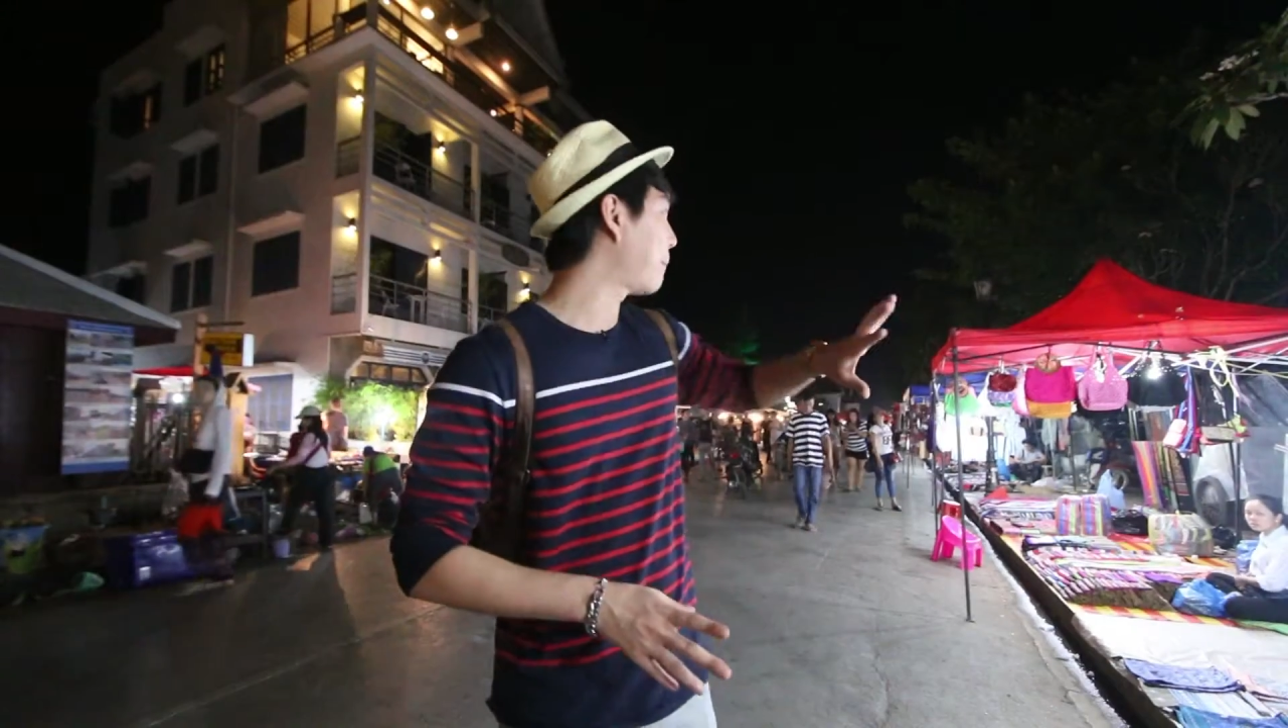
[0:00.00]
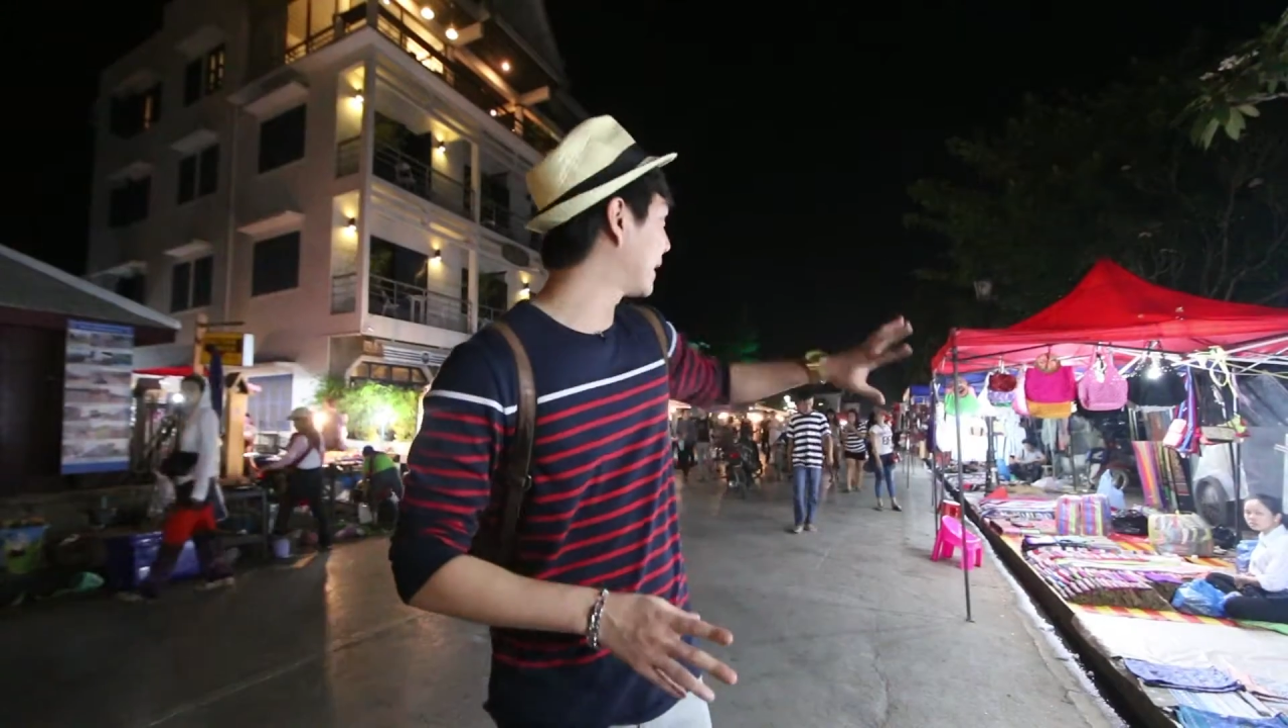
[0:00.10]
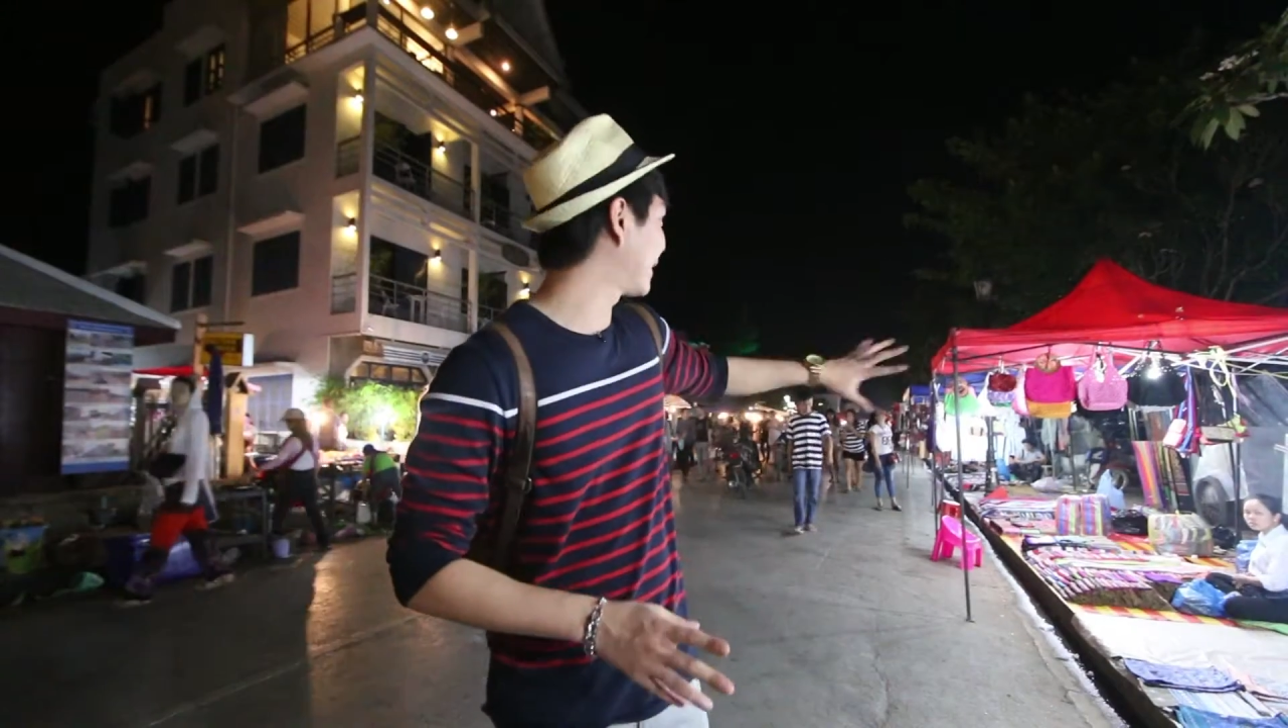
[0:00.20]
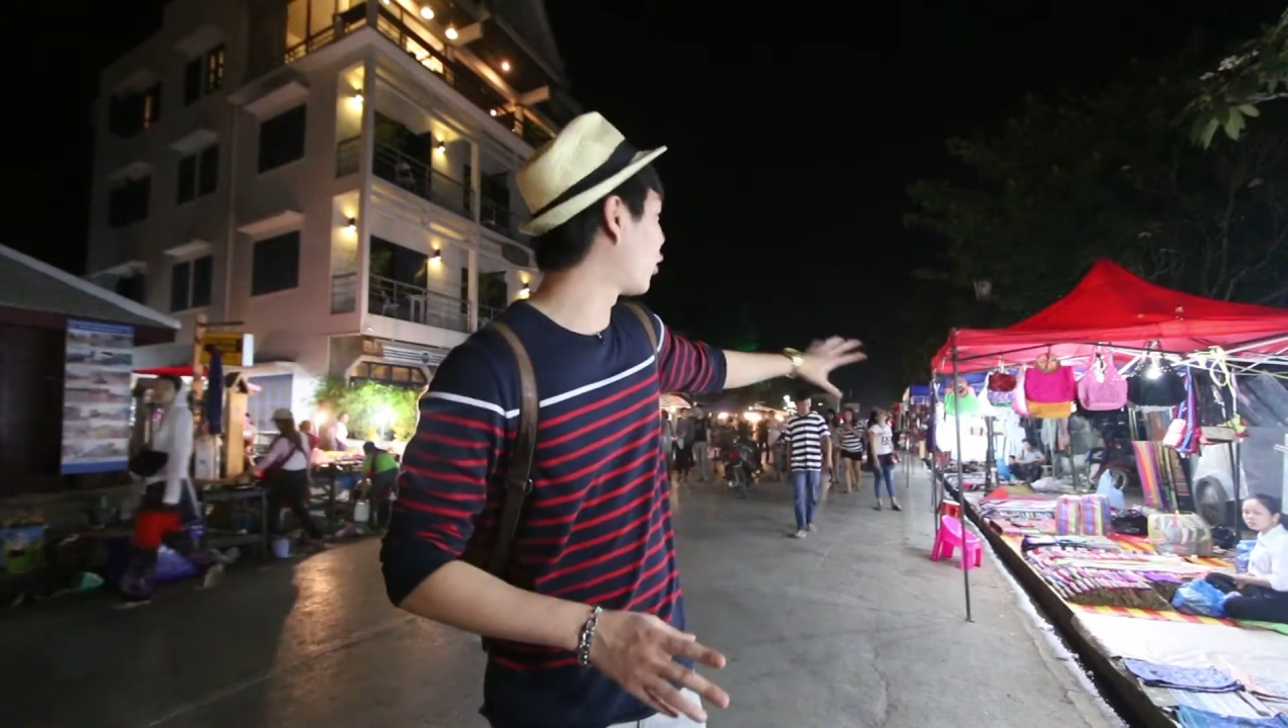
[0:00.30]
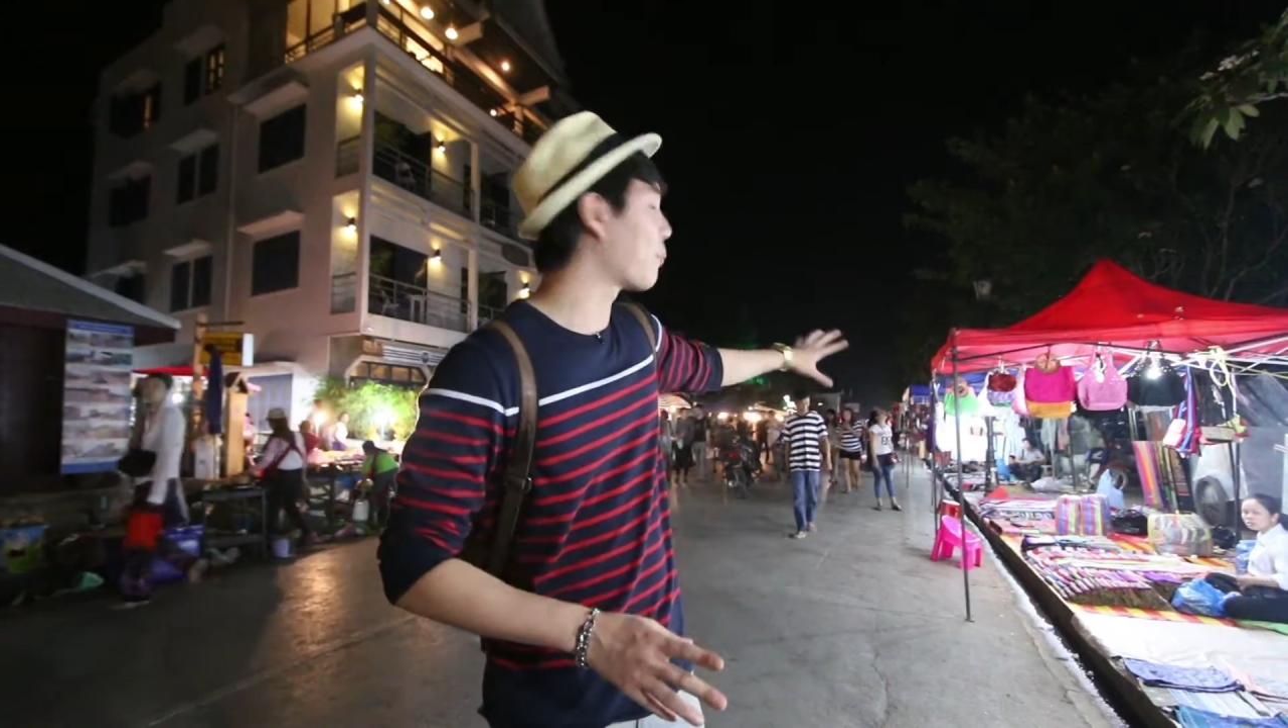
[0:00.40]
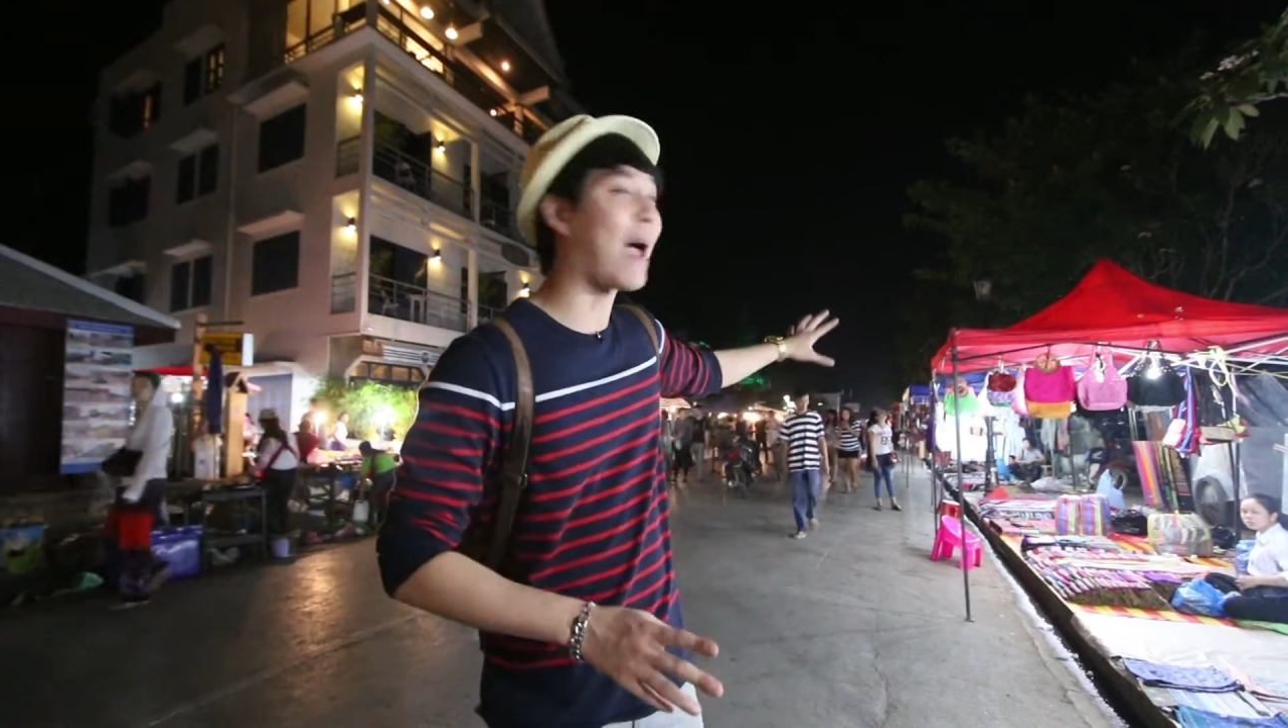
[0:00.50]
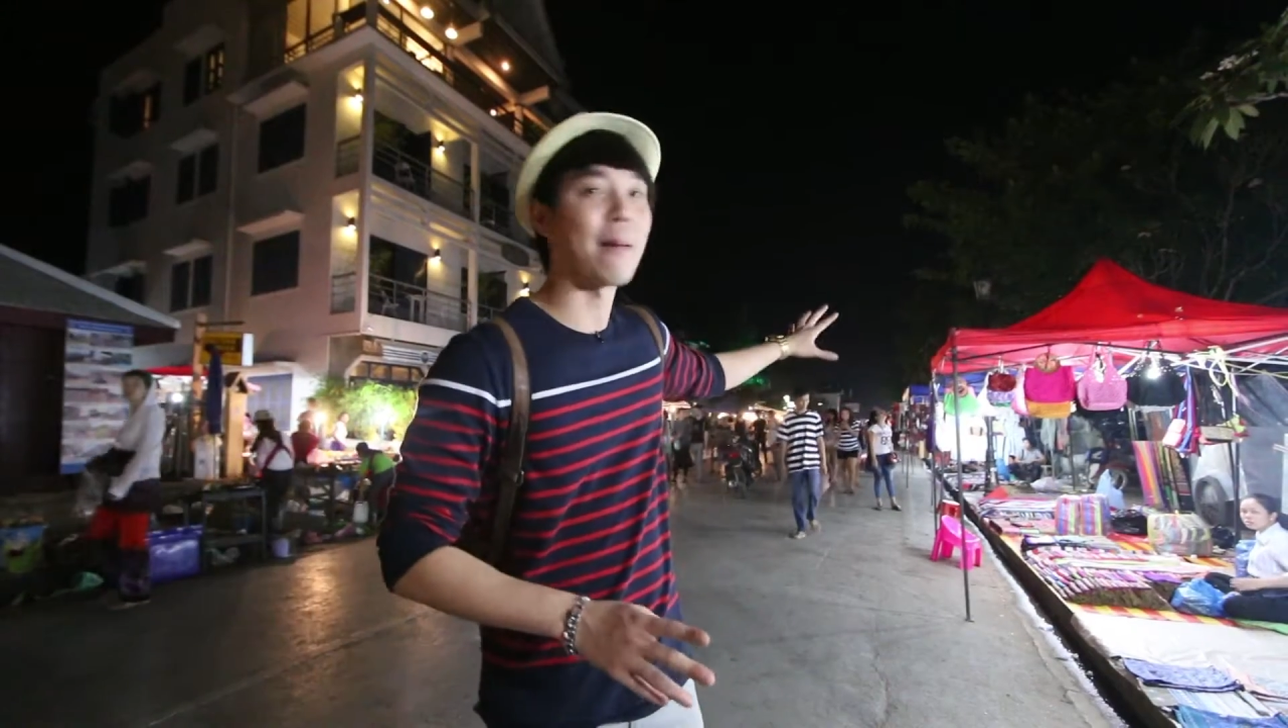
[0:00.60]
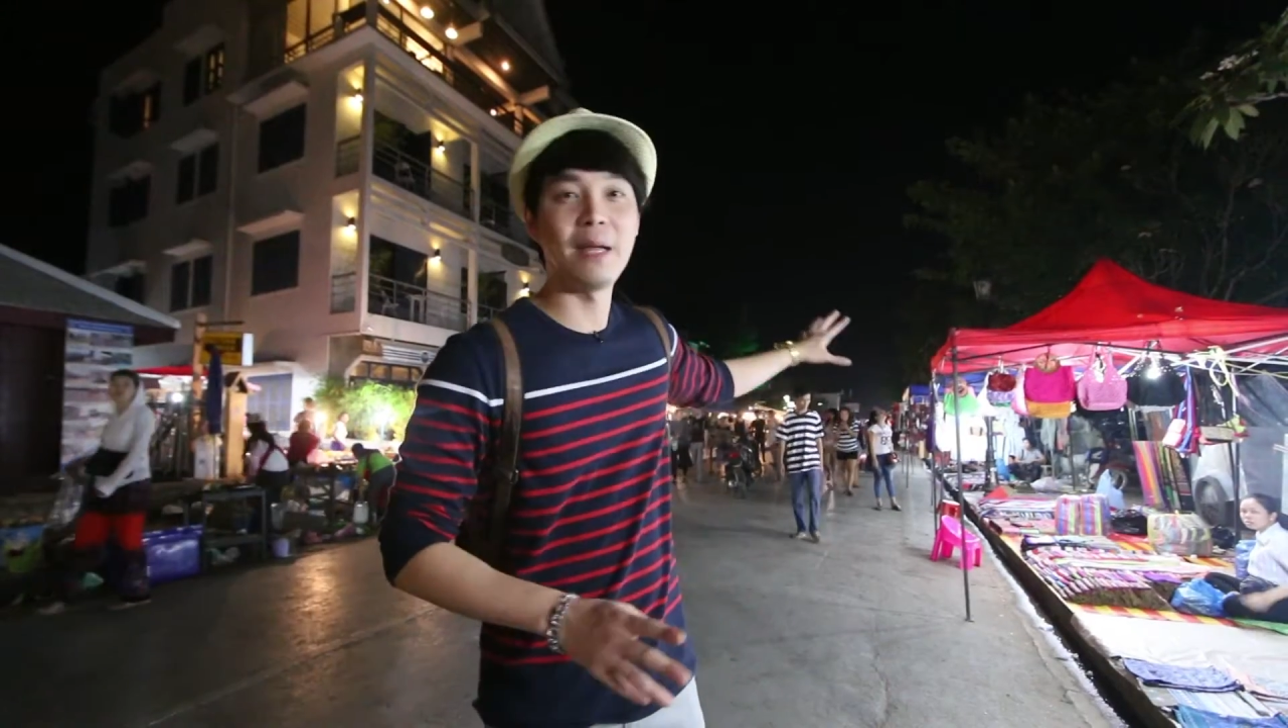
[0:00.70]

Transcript: รปิดถนนแบบ